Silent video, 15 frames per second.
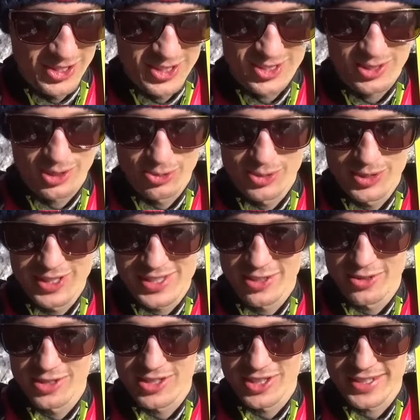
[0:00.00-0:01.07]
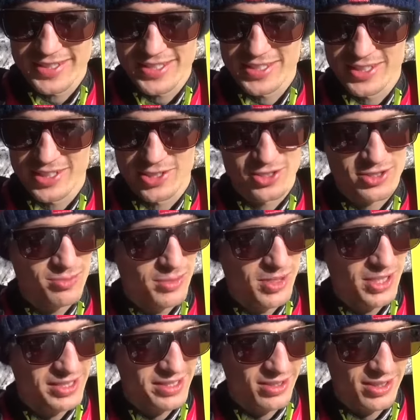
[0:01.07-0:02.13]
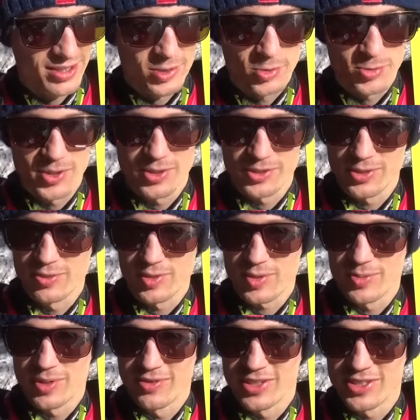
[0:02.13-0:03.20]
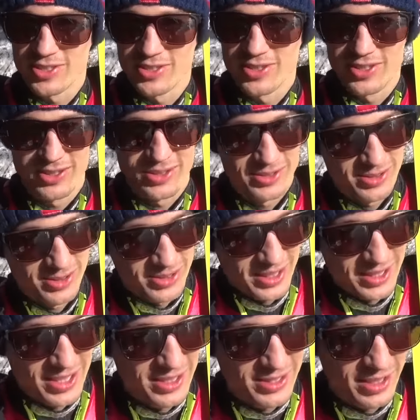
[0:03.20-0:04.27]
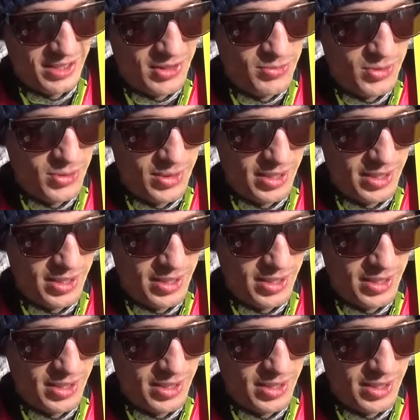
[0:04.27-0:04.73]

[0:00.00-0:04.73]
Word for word: jest trudny cały czas i też mi jest coraz trudniej o tym rozmawiać, o, o, o taki, takim dniu